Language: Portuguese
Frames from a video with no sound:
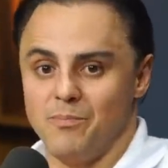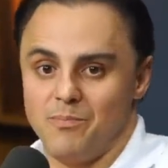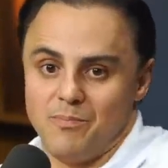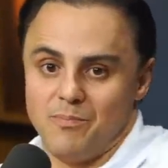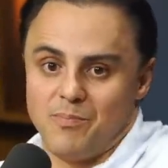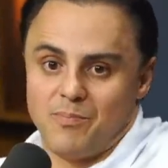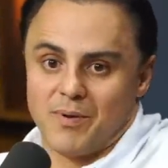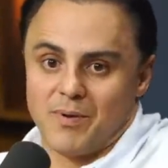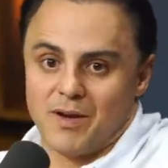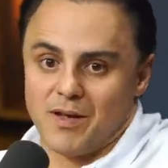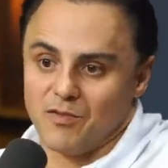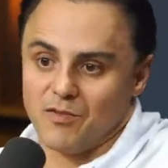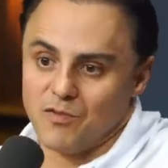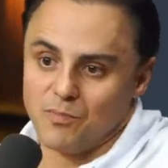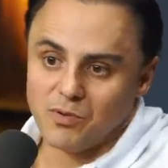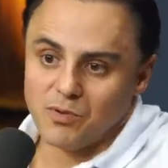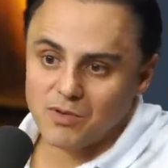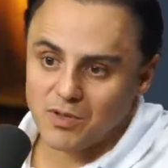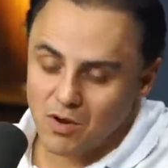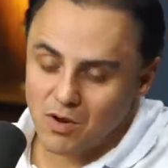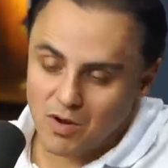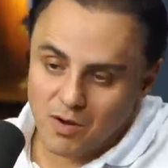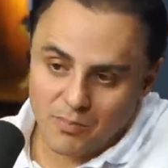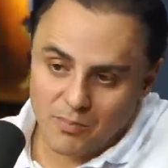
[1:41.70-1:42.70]
para
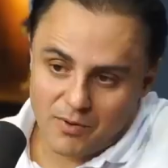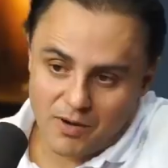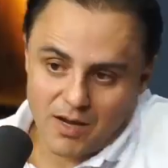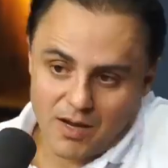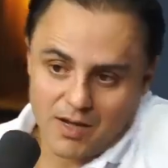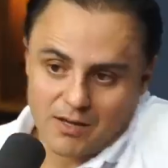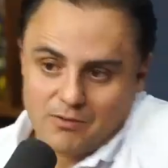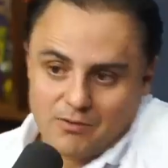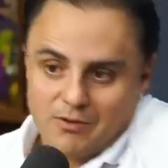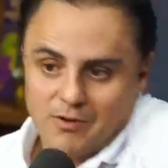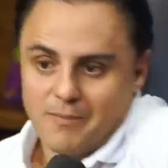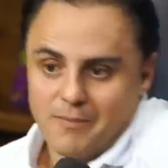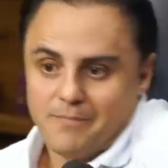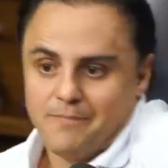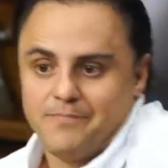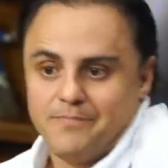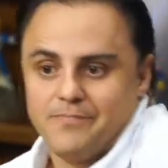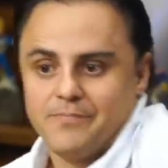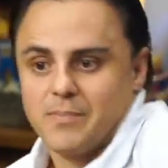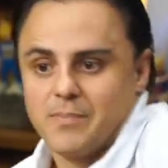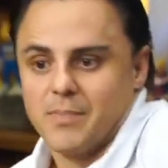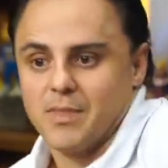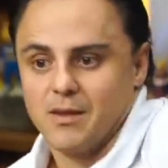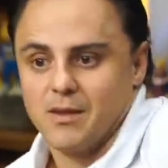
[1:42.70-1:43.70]
disputar o campeonato, né?
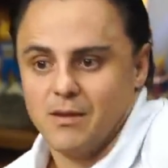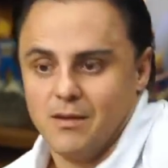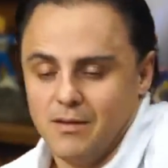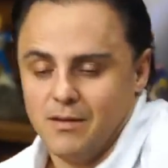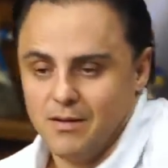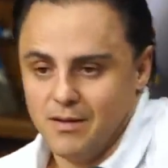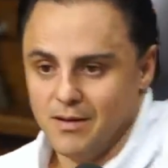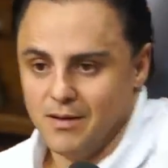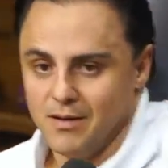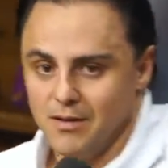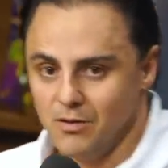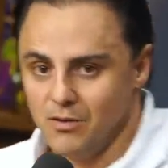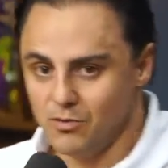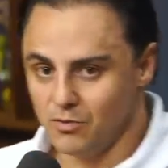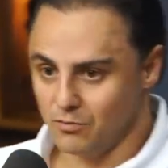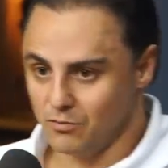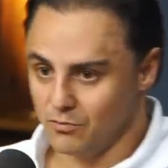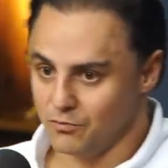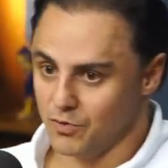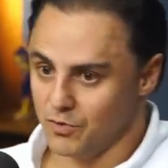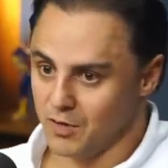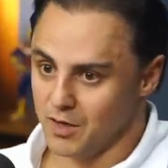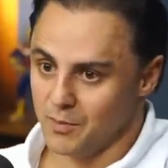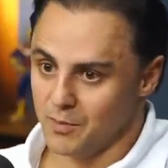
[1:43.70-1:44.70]
É, eu
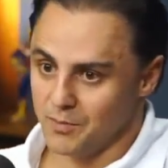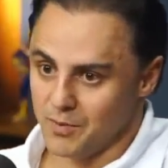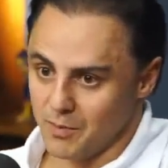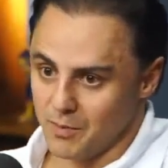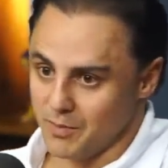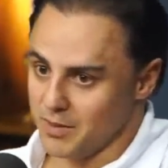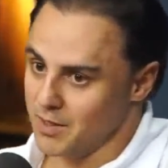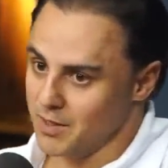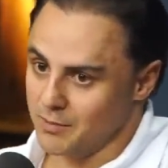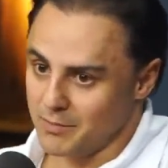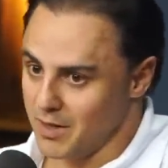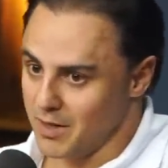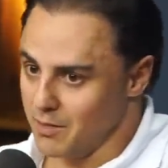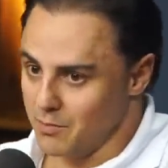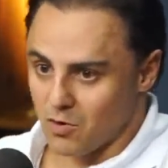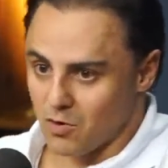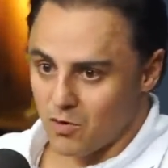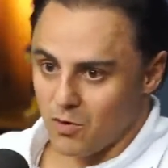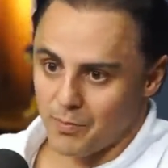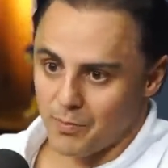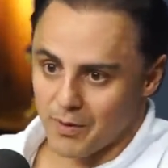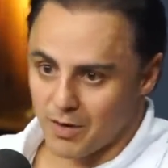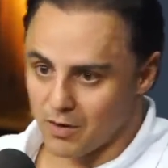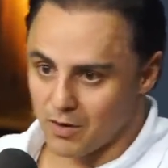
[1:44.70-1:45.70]
não fui campeão, mas também o meu
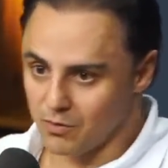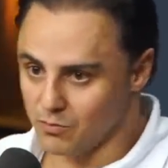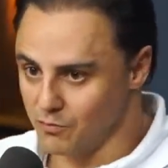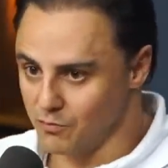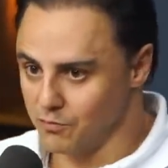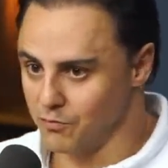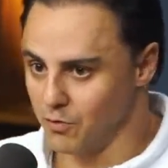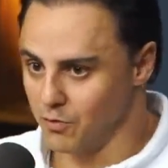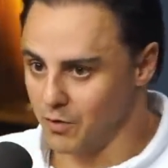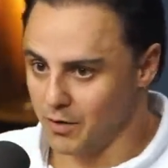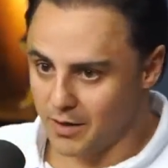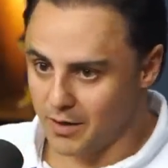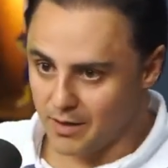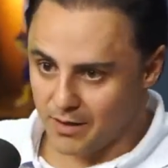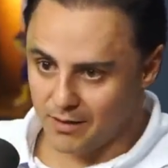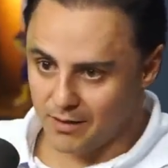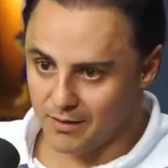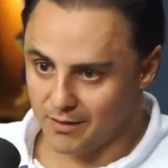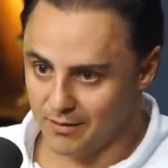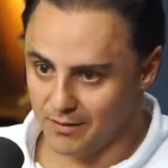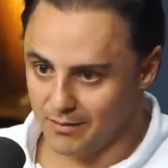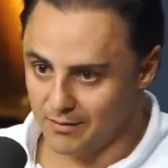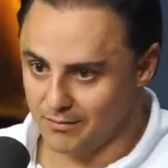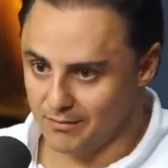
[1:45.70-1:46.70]
companheiro não
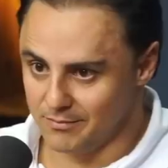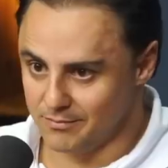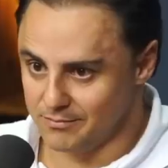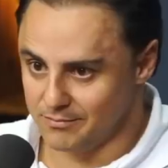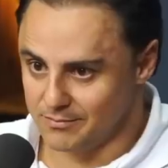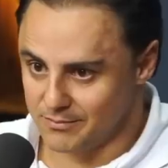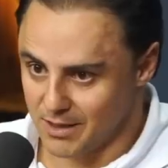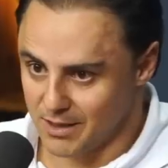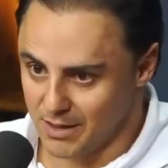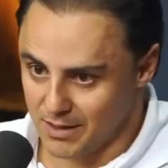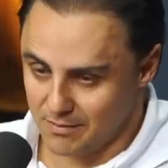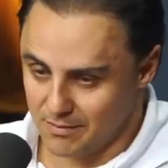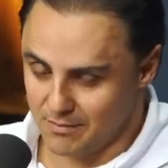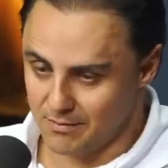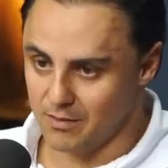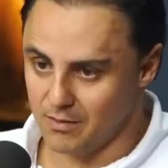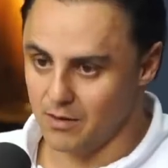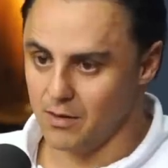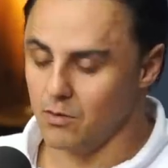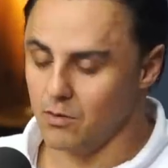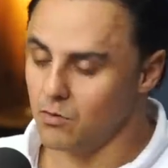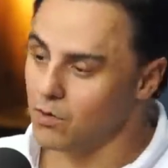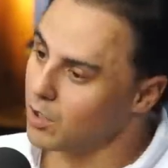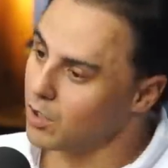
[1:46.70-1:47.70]
foi, uhum. né?
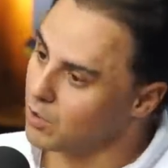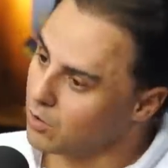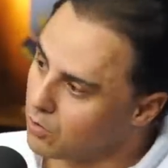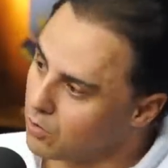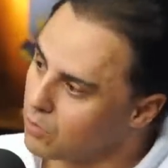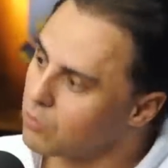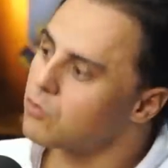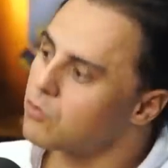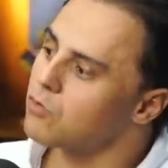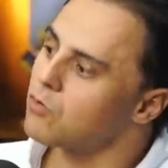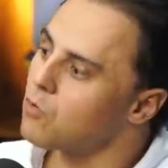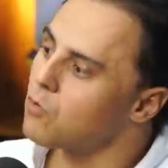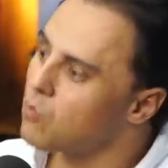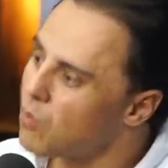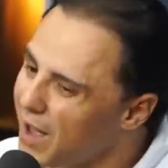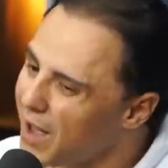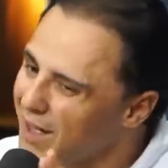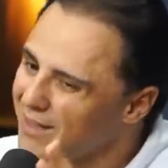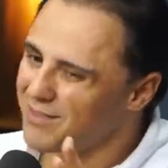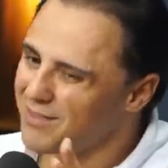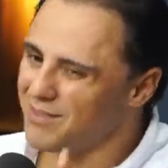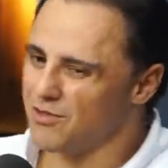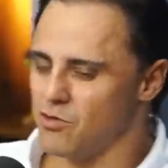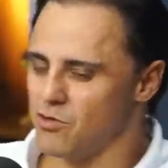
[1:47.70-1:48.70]
O Alonso
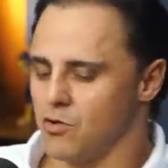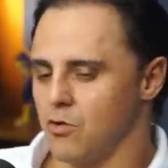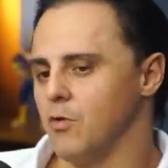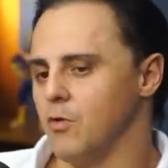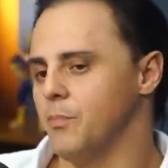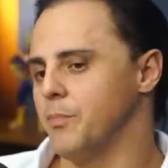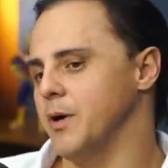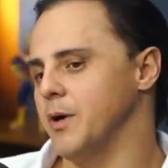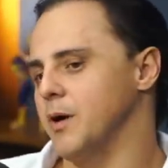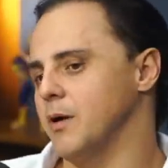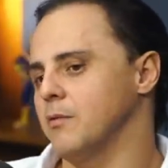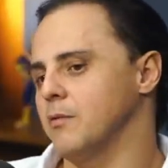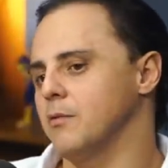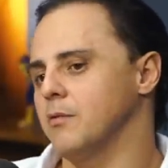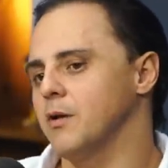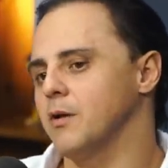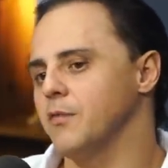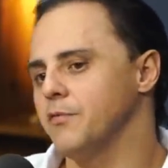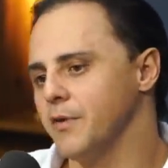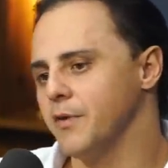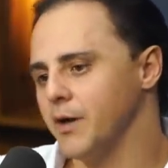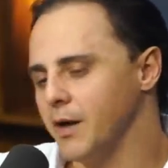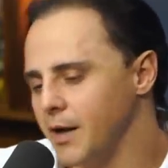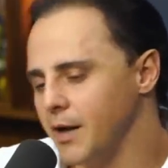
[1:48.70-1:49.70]
quase chegou perto na
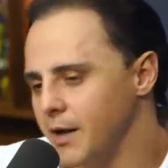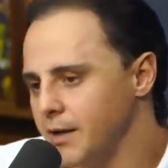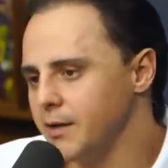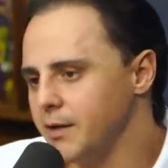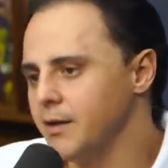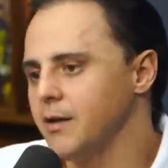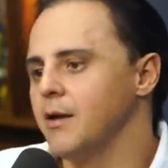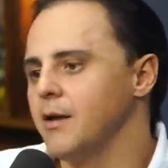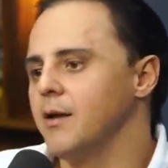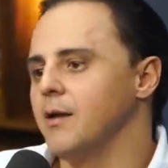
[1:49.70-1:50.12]
Ferrari.